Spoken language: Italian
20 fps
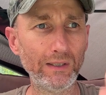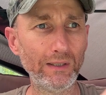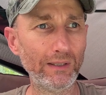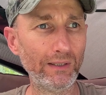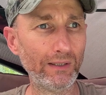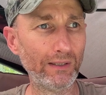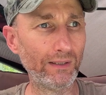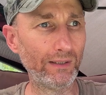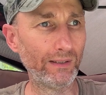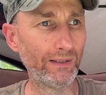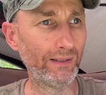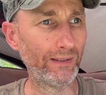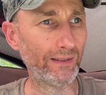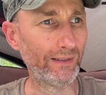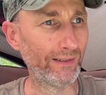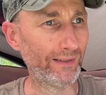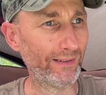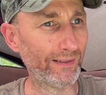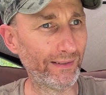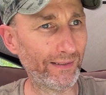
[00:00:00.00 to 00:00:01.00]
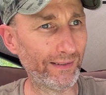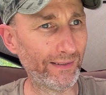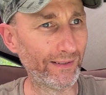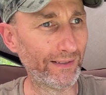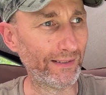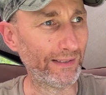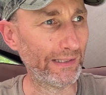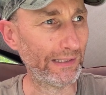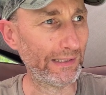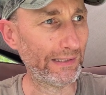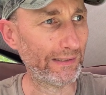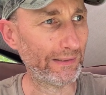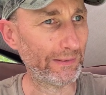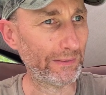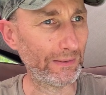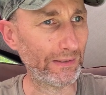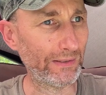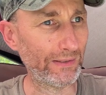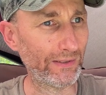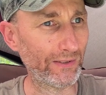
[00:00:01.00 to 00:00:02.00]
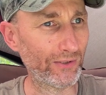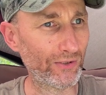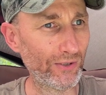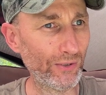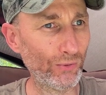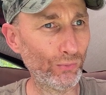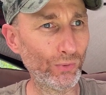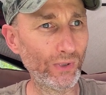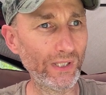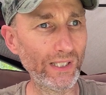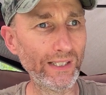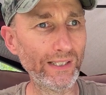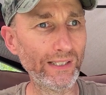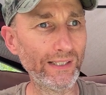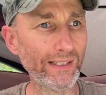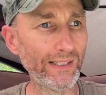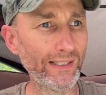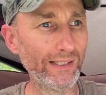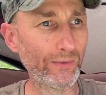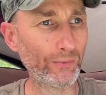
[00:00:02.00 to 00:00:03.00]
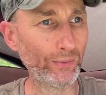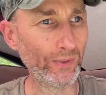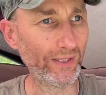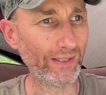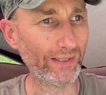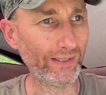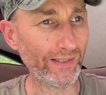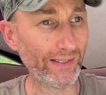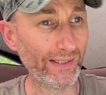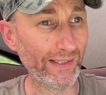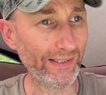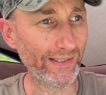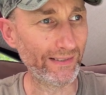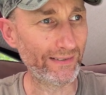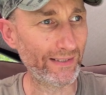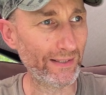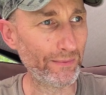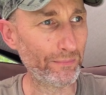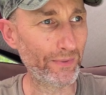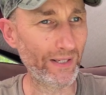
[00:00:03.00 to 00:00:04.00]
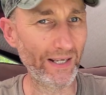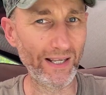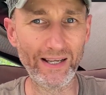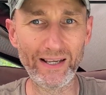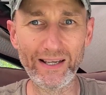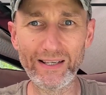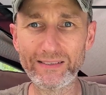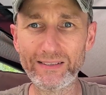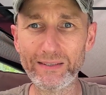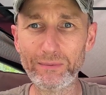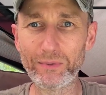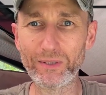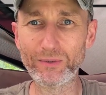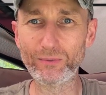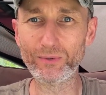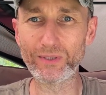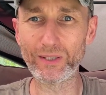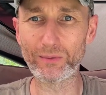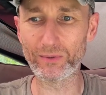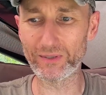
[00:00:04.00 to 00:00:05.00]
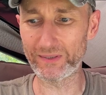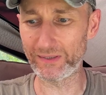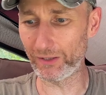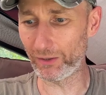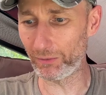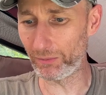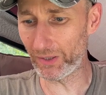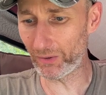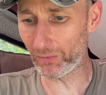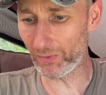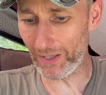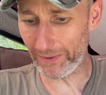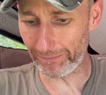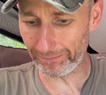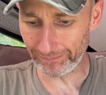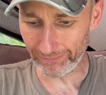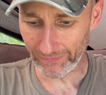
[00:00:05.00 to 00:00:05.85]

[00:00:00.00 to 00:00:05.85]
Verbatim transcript: eh, silurini quindi sembra, sembra tutta questa roba qua